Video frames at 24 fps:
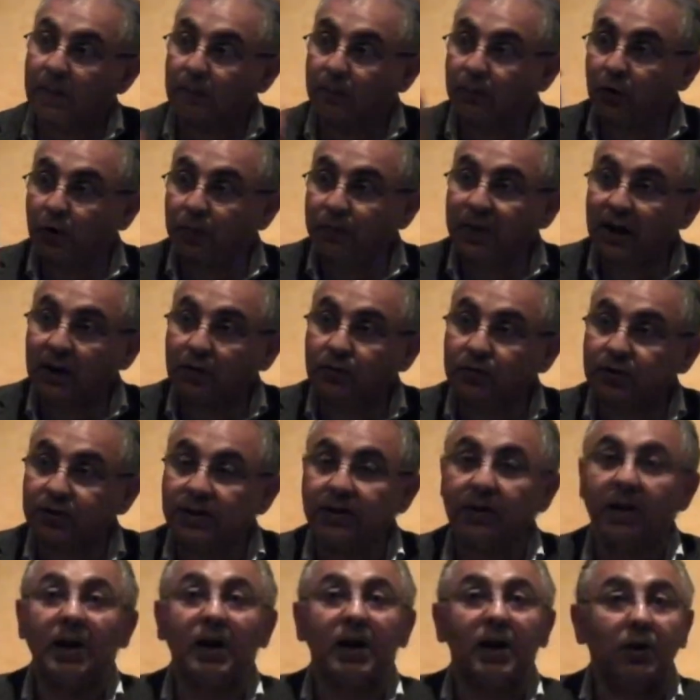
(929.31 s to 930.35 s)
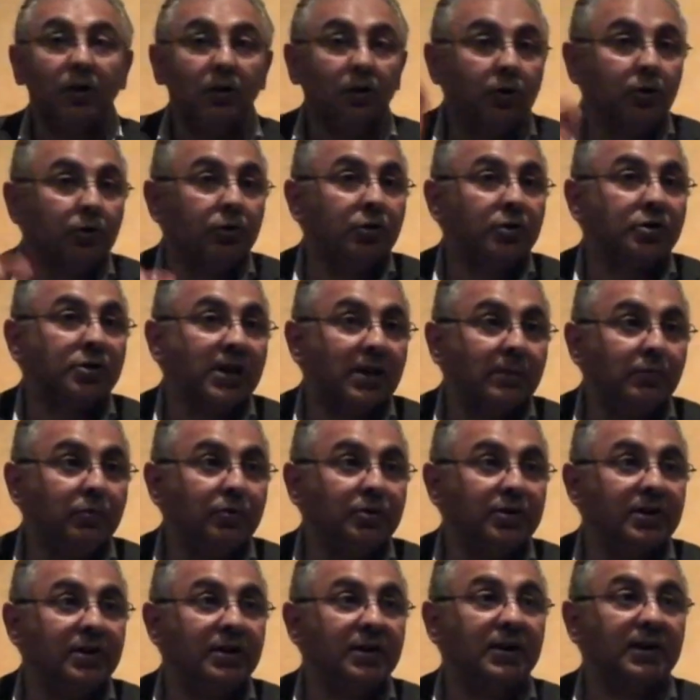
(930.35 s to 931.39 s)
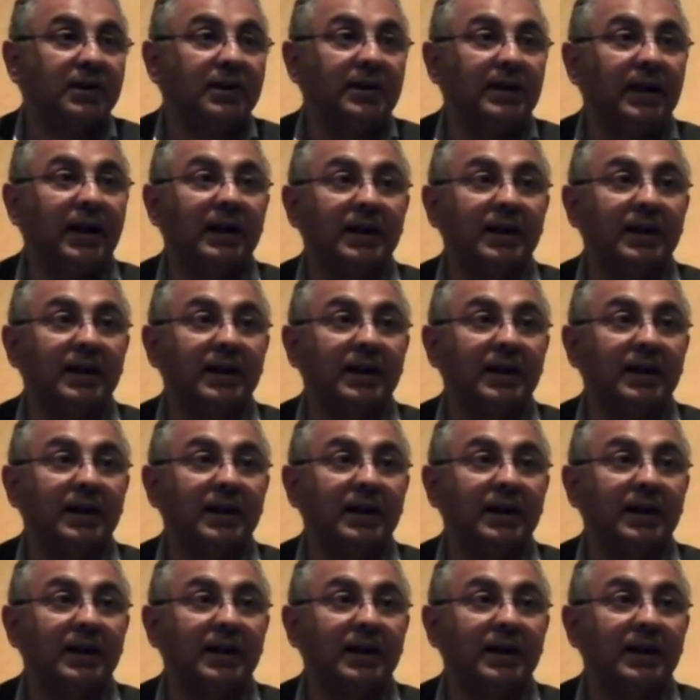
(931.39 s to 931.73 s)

Premier outil. Le deuxième outil qu'il